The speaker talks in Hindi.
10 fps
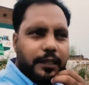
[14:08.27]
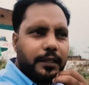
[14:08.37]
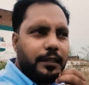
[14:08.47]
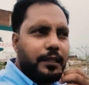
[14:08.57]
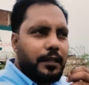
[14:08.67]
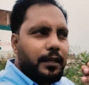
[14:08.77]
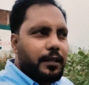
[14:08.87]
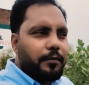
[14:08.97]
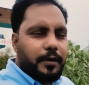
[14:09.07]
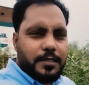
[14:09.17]

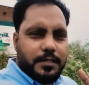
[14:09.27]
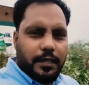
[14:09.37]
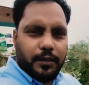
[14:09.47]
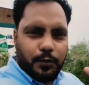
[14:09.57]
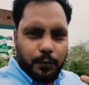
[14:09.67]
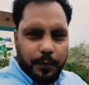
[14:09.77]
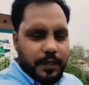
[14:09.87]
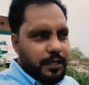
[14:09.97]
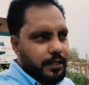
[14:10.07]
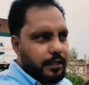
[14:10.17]
हैं बस यानी
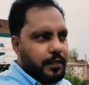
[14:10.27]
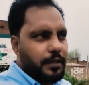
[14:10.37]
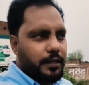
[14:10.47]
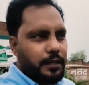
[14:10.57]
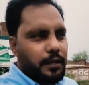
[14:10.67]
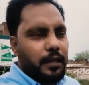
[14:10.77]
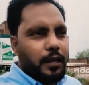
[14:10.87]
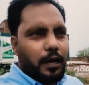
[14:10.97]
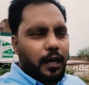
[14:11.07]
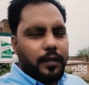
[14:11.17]
यूपी के अंदर
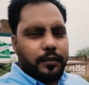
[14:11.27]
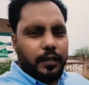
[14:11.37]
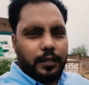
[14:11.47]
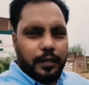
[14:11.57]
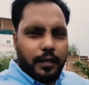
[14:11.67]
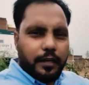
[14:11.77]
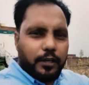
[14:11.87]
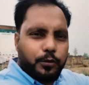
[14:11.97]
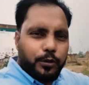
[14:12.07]
आज के लिए लड़का